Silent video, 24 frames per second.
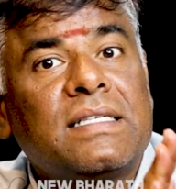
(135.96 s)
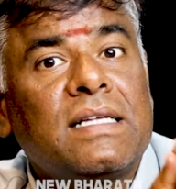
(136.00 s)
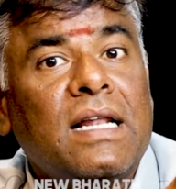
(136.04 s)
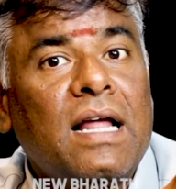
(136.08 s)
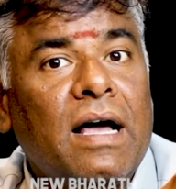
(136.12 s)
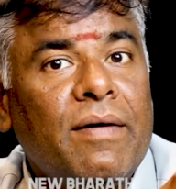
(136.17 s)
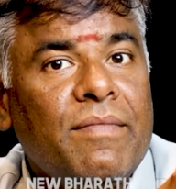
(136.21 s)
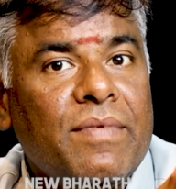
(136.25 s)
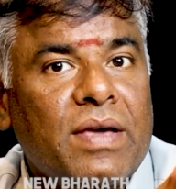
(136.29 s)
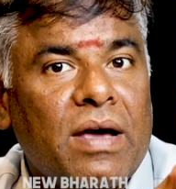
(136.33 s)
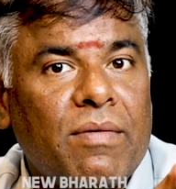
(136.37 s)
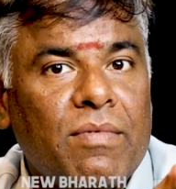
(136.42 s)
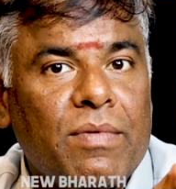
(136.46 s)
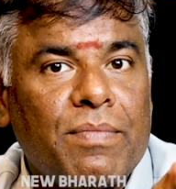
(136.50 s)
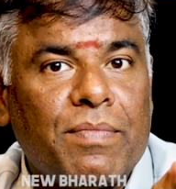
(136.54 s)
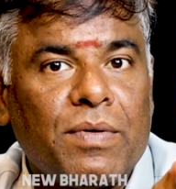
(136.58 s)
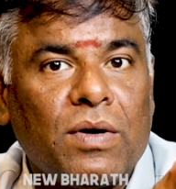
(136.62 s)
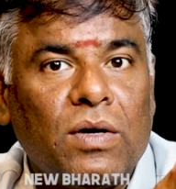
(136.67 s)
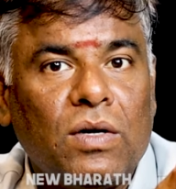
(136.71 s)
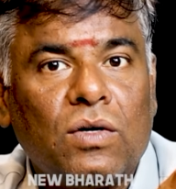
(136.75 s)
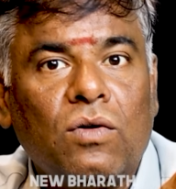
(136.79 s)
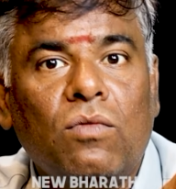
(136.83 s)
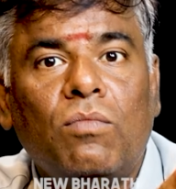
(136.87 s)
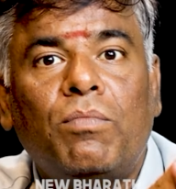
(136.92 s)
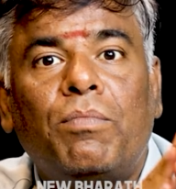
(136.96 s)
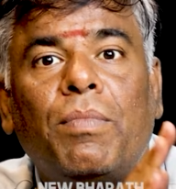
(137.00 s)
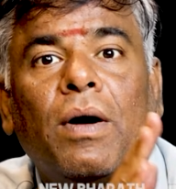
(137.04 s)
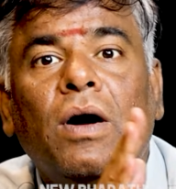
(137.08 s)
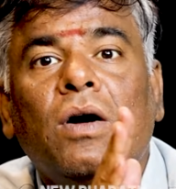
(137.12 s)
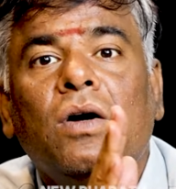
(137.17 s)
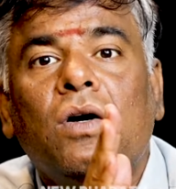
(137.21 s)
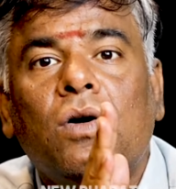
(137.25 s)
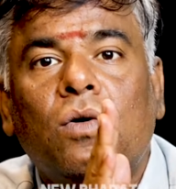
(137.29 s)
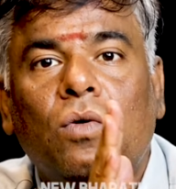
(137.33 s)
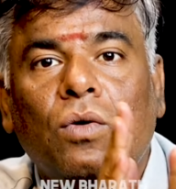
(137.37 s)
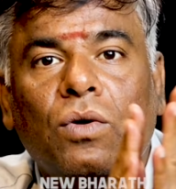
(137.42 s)
இஸ்லாமிய அமைப்புகளுக்கும்
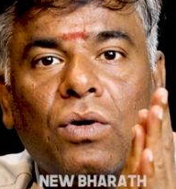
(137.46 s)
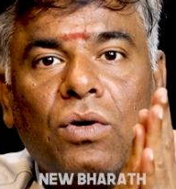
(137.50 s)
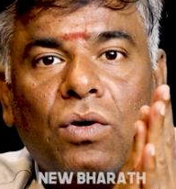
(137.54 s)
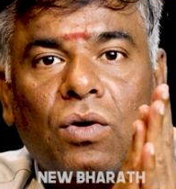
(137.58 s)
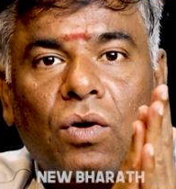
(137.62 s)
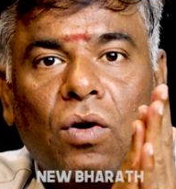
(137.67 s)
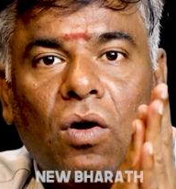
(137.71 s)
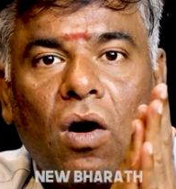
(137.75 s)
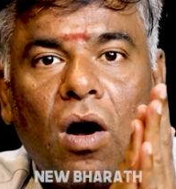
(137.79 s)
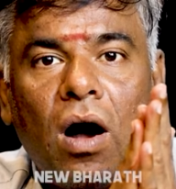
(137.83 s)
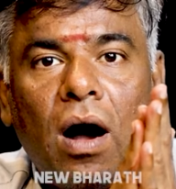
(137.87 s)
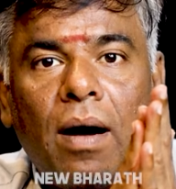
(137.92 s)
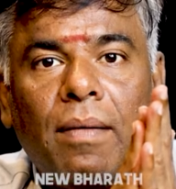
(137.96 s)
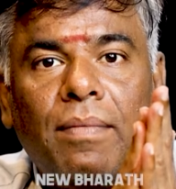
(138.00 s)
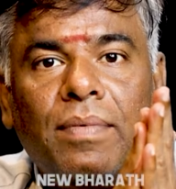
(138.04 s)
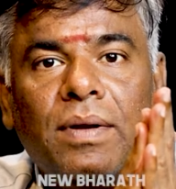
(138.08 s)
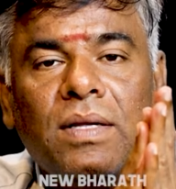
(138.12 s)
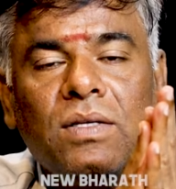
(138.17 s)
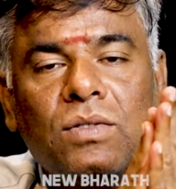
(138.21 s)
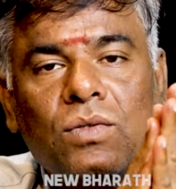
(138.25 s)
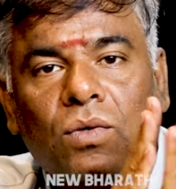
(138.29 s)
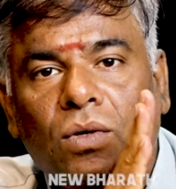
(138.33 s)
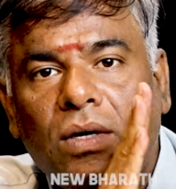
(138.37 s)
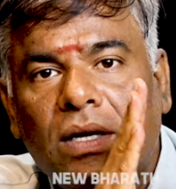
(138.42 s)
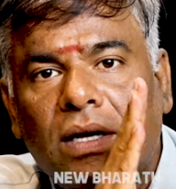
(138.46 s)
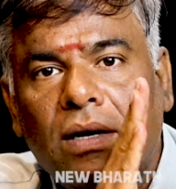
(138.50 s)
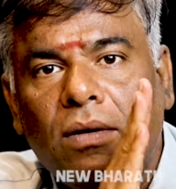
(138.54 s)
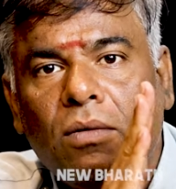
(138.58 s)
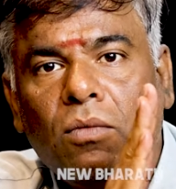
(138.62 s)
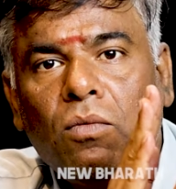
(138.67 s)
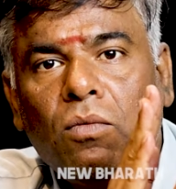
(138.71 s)
பங்கு கொடுக்கணும் அப்படின்னு சொல்லி